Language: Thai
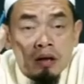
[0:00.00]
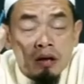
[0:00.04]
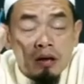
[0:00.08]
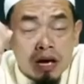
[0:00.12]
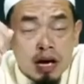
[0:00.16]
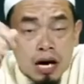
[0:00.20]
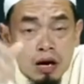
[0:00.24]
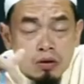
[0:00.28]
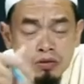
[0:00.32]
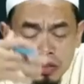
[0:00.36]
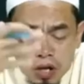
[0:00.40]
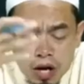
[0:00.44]

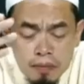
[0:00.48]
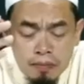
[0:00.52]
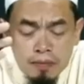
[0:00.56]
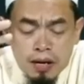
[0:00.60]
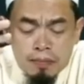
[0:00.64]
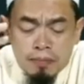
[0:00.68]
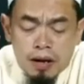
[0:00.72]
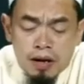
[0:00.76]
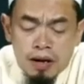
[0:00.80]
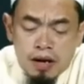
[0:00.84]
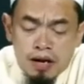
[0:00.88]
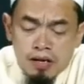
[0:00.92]
เขาตอบกับ
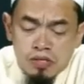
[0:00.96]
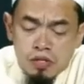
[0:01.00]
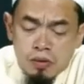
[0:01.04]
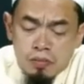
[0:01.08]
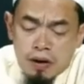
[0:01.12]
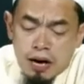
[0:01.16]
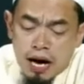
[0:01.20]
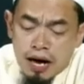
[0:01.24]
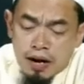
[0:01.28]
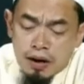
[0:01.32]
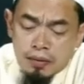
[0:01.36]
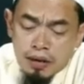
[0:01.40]
อัลลอฮ์ซุบ
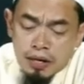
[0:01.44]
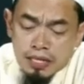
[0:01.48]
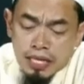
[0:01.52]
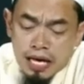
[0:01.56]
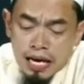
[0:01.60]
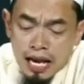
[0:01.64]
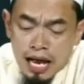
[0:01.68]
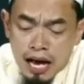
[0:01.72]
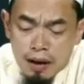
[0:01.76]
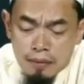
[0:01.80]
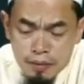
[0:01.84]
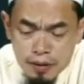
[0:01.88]
ฮานะฮูวะตะอา
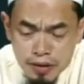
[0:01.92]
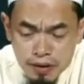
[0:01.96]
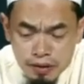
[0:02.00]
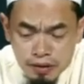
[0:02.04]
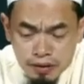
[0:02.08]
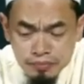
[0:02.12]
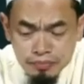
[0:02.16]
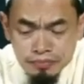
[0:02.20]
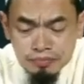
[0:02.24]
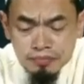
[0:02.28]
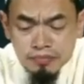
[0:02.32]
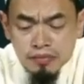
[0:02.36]
ลาพี่น้อง
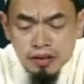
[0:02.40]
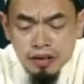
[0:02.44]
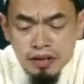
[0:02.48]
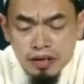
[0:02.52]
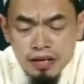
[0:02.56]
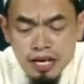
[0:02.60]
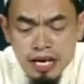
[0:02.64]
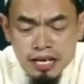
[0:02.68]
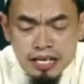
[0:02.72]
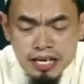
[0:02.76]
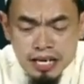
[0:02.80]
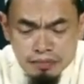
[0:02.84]

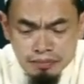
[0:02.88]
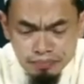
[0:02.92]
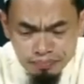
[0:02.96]
นะครับ